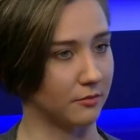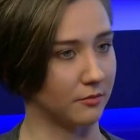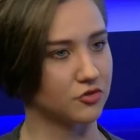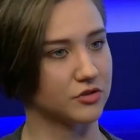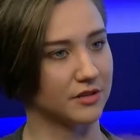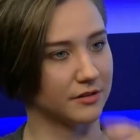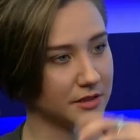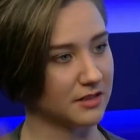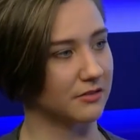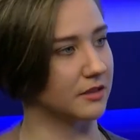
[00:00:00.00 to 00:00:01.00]
у меня еще с
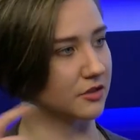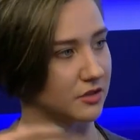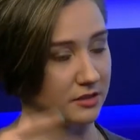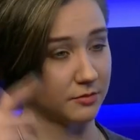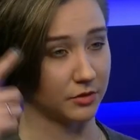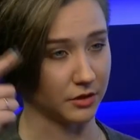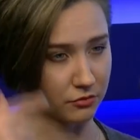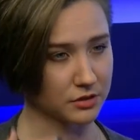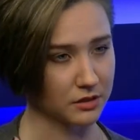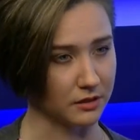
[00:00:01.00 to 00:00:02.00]
английского, я должна себе на
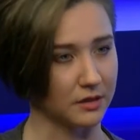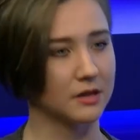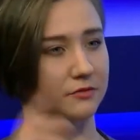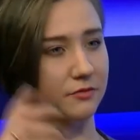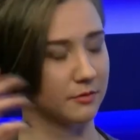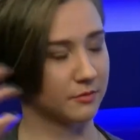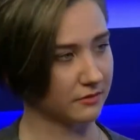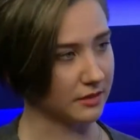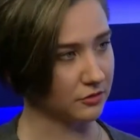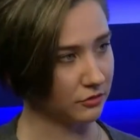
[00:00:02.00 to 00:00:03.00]
русский
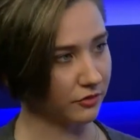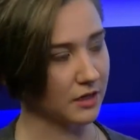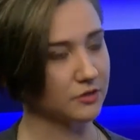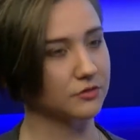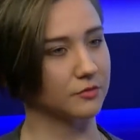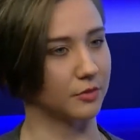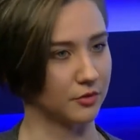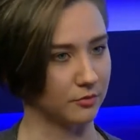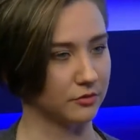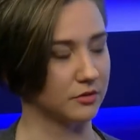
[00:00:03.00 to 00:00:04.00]
сформировать эту фразу и
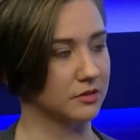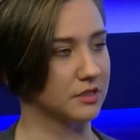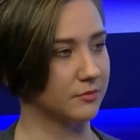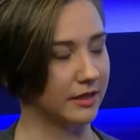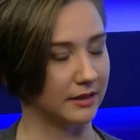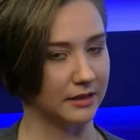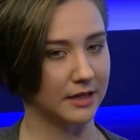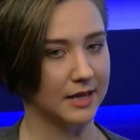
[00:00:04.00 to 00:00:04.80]
потом, то есть замедленно.